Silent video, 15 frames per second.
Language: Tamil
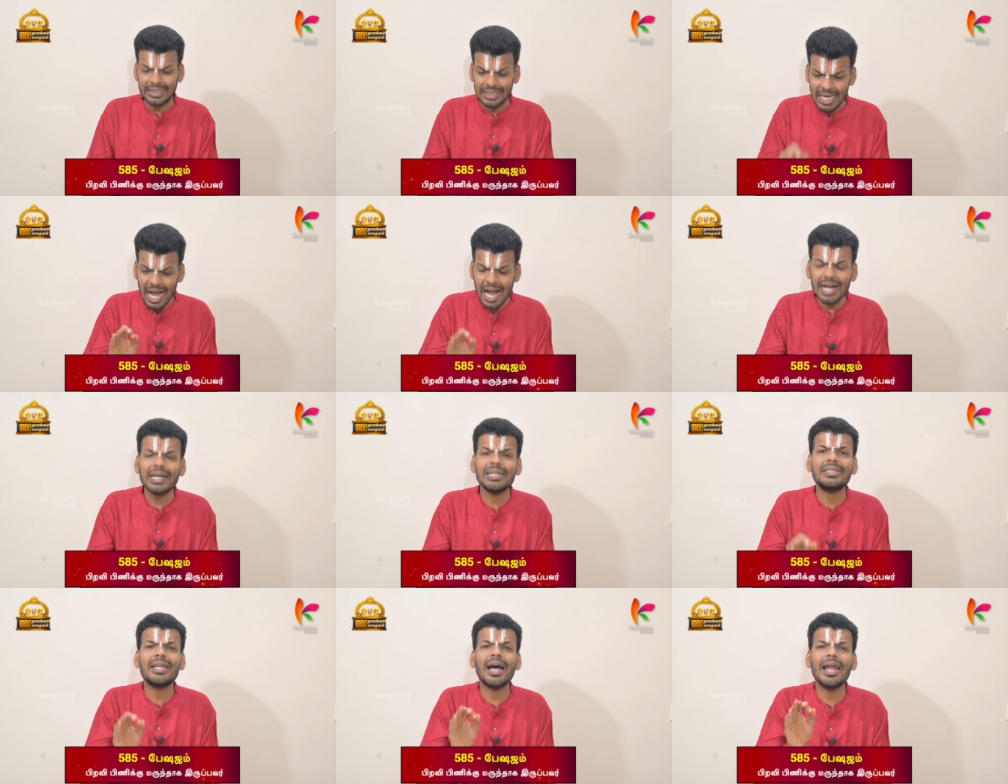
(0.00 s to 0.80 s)

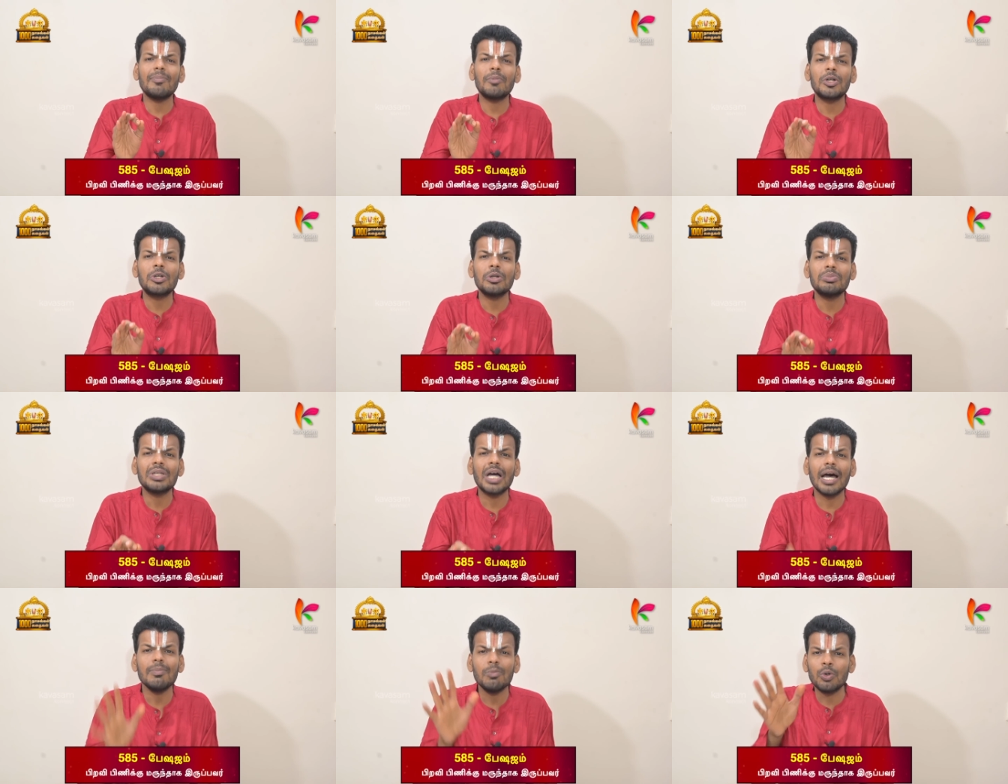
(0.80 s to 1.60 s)
தியாகத்தால்
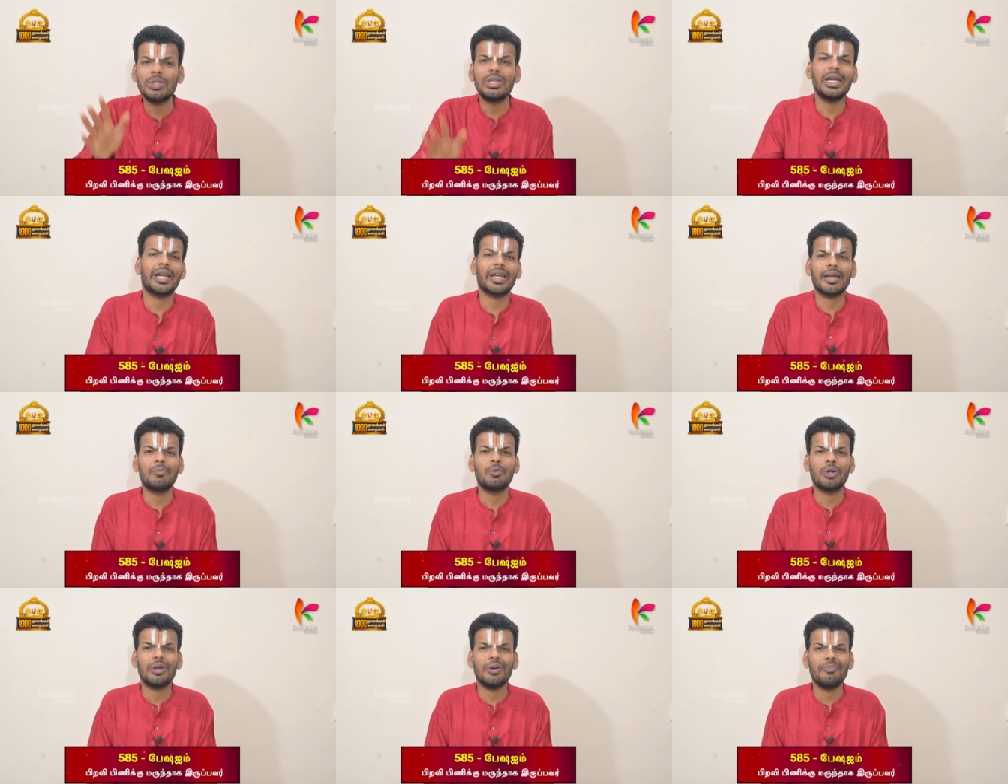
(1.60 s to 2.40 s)
மட்டும்தான் முக்தி அடைய
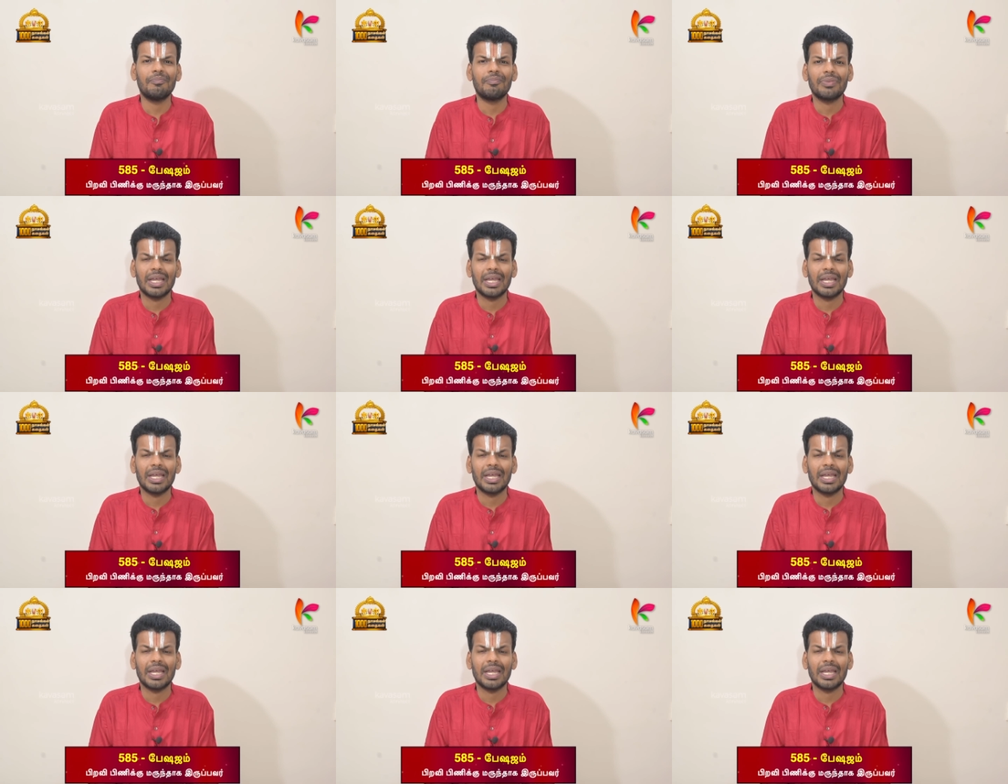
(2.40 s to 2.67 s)
முடியும்